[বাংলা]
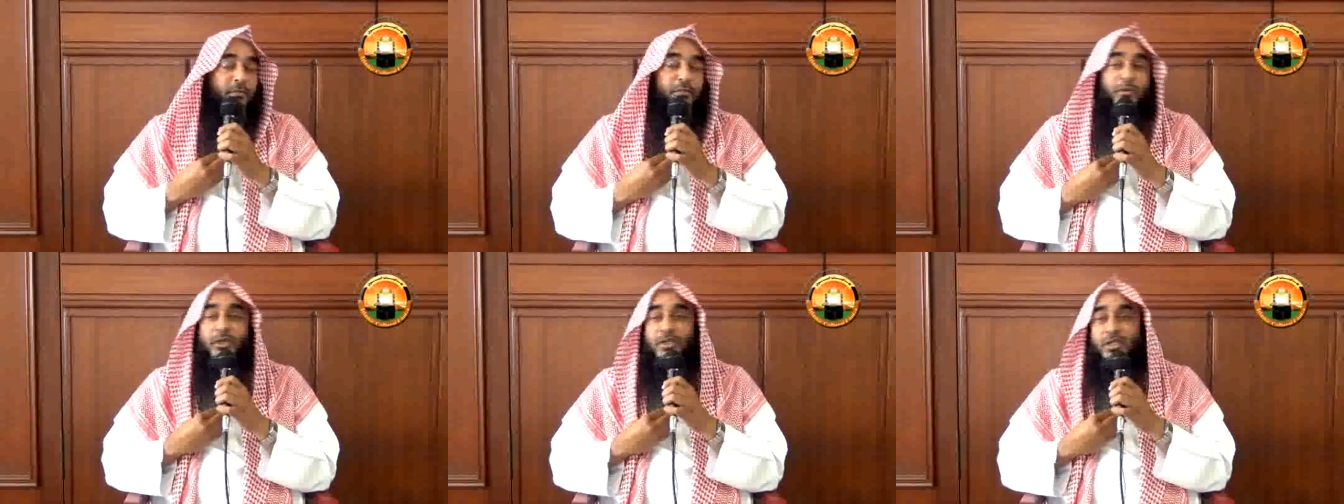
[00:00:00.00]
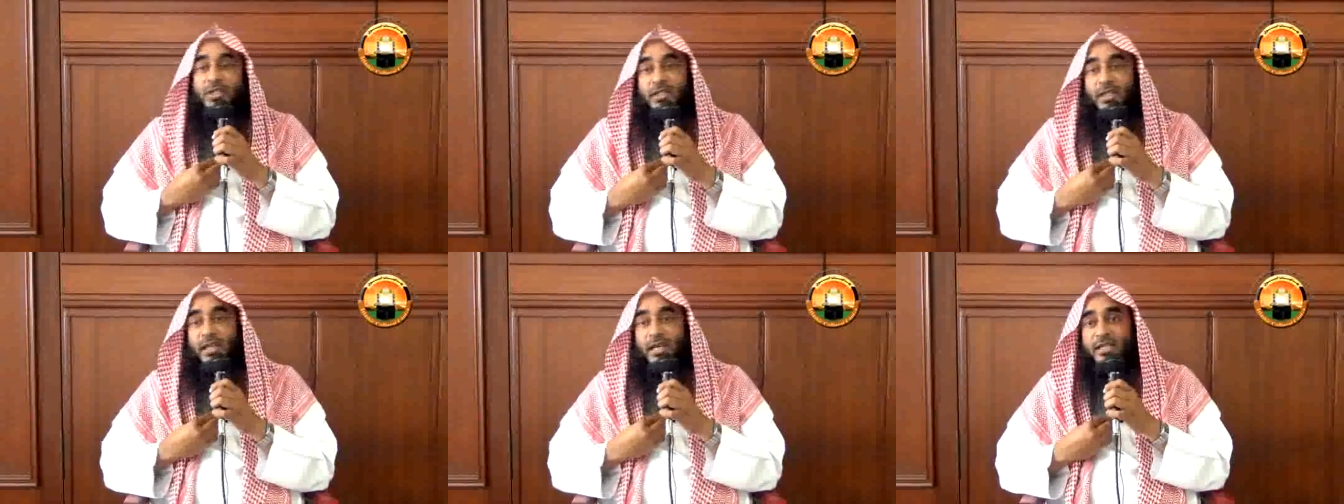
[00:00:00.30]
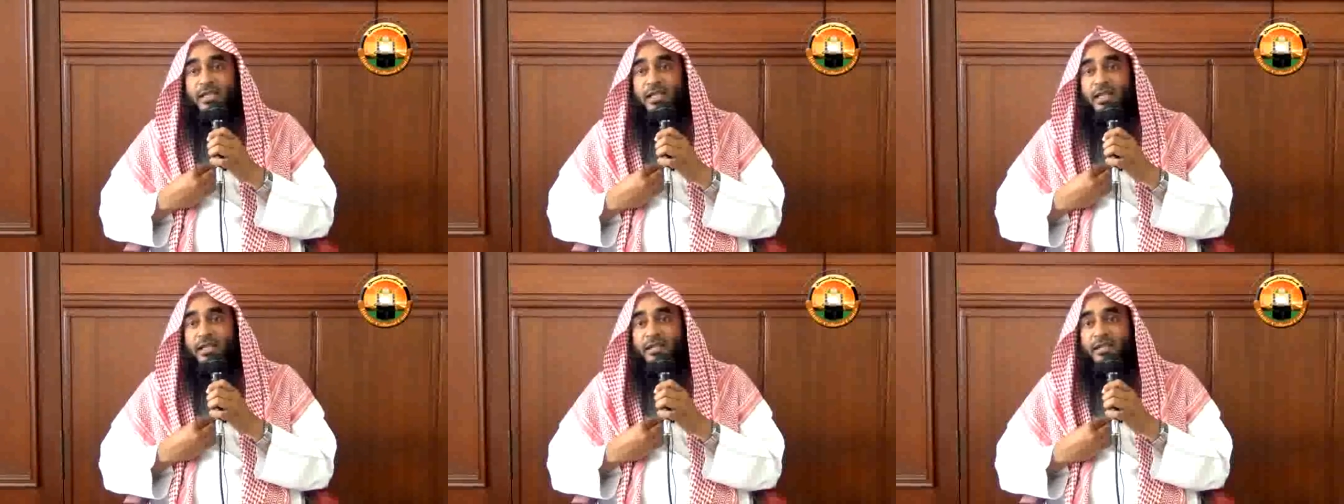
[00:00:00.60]
মসজিদ
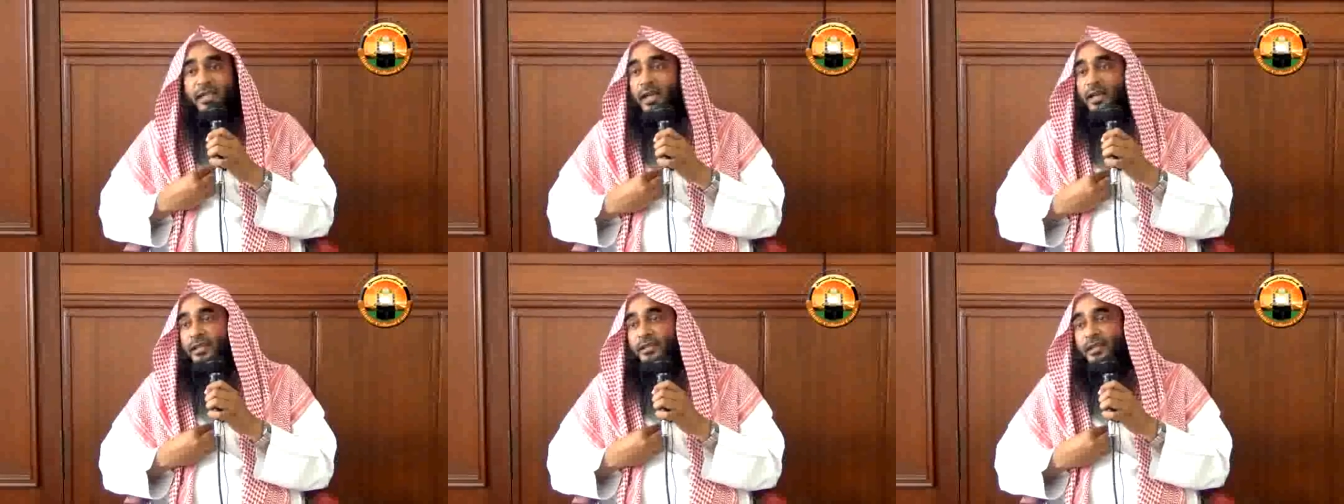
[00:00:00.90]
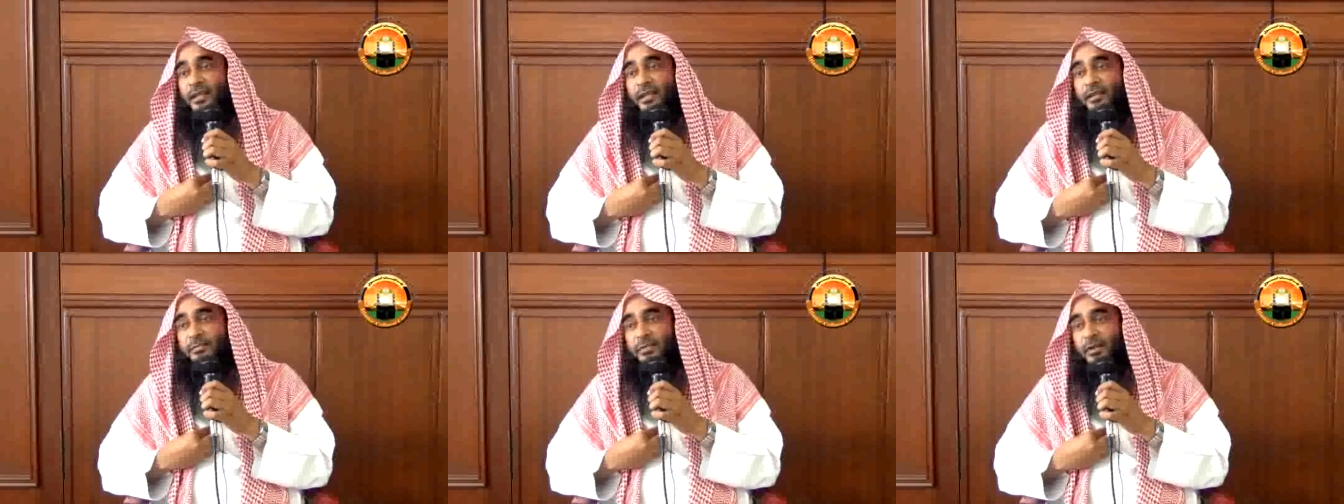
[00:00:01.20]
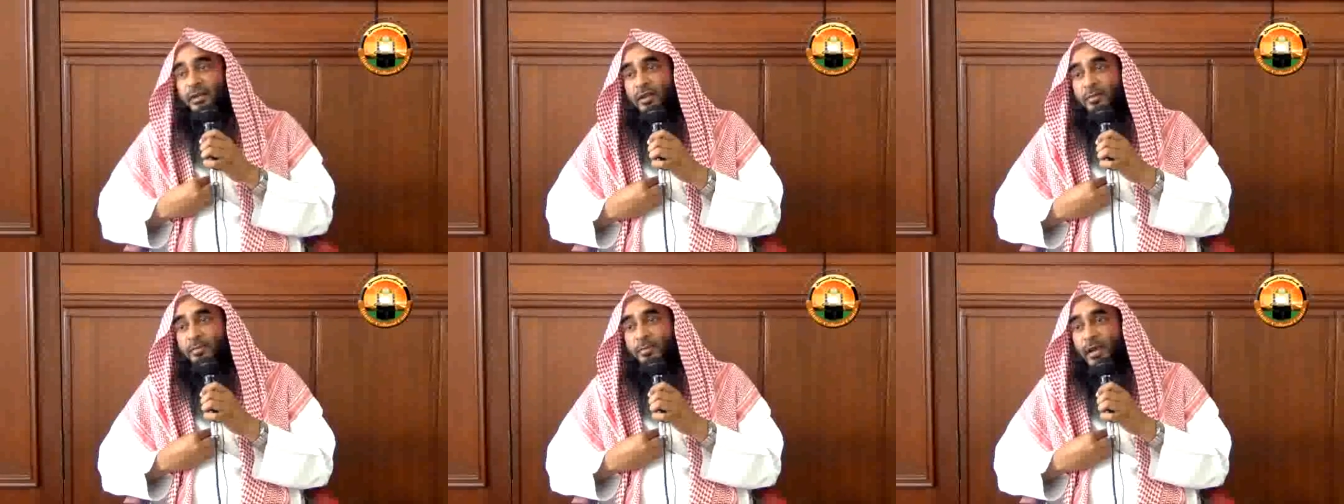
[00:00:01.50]
আসলে তাড়াতাড়ি
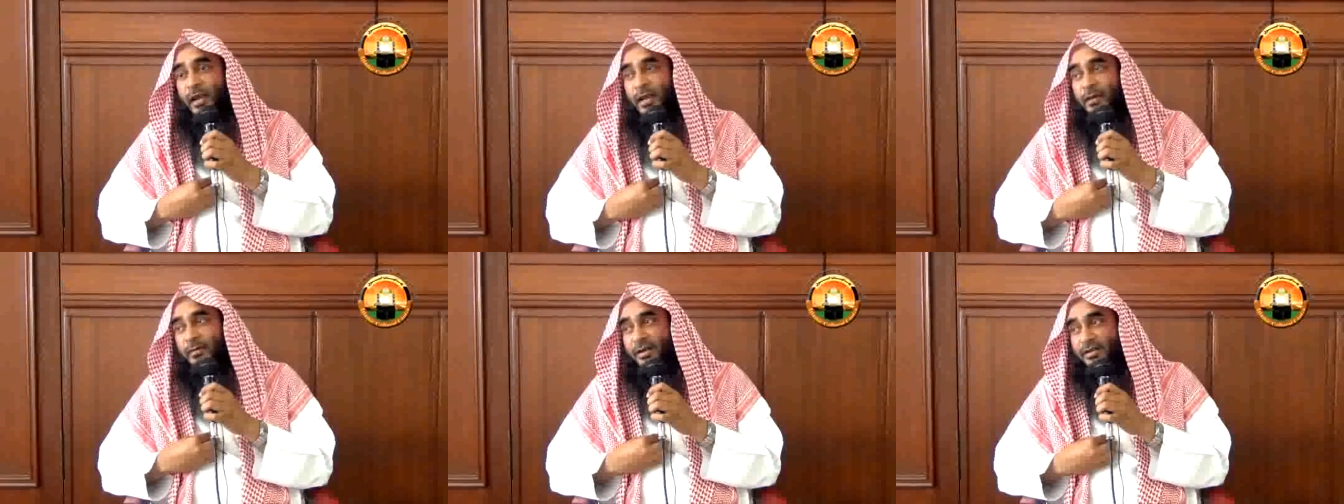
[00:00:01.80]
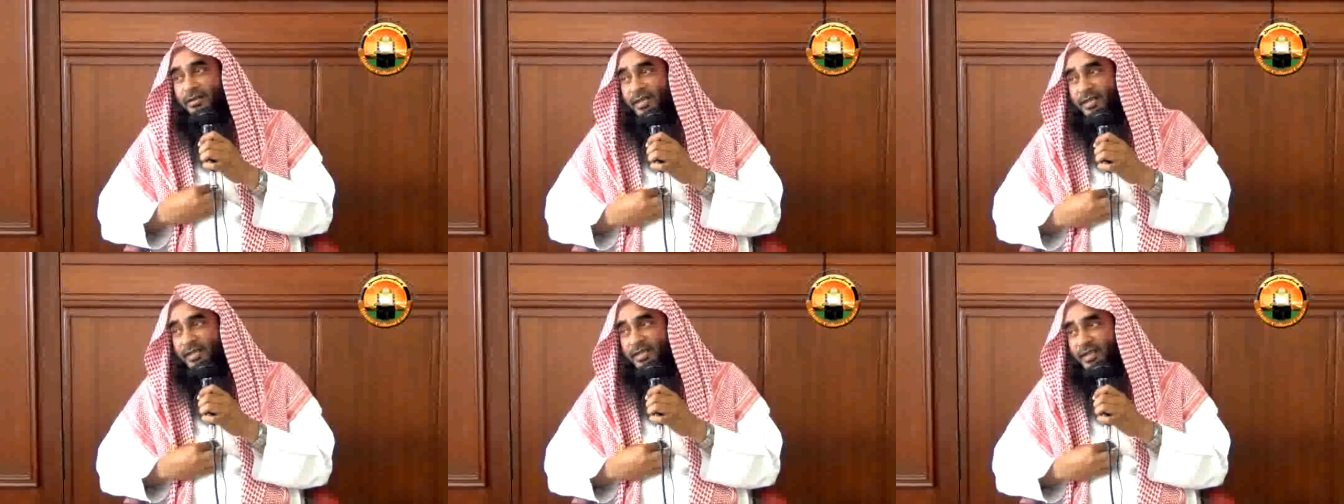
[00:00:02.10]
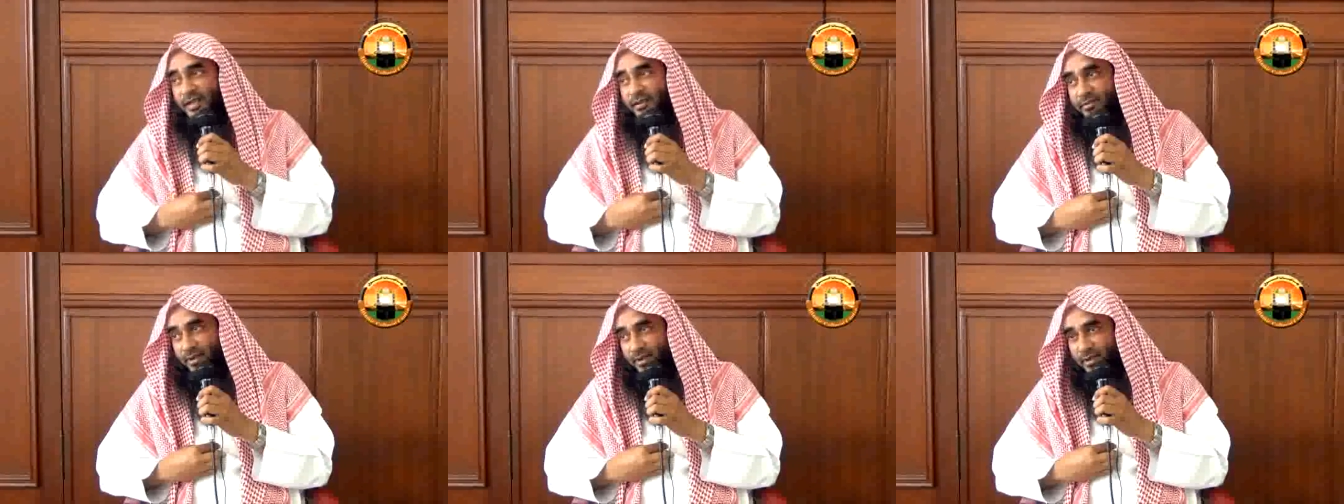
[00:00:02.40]
বেড়ে পালাবার
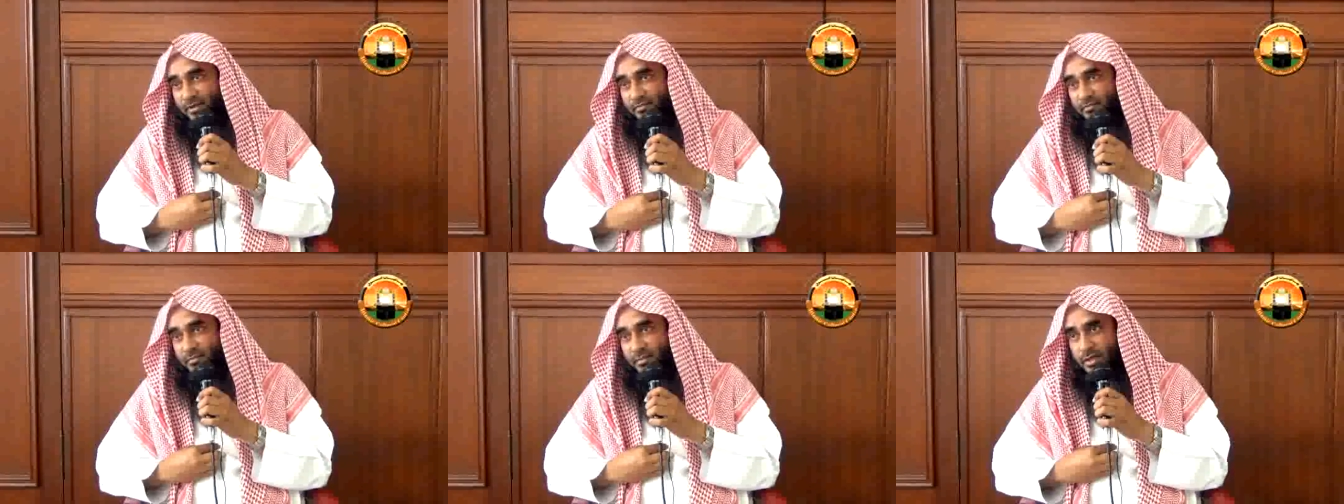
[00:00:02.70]
চেষ্টা করে